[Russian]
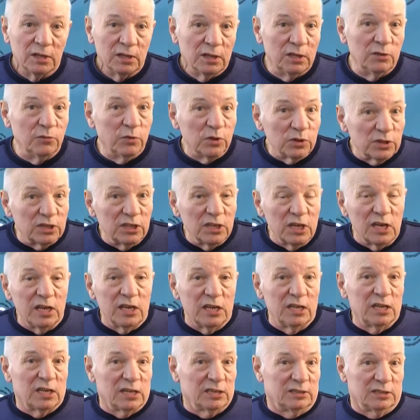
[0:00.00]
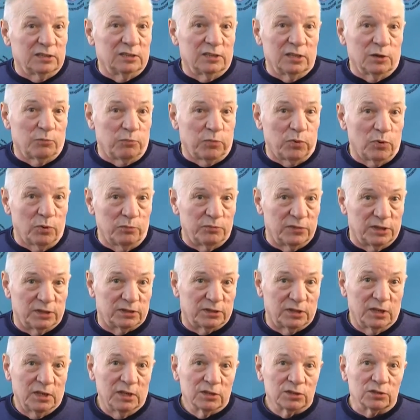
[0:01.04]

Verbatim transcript: И вот я ей хотел напомнить,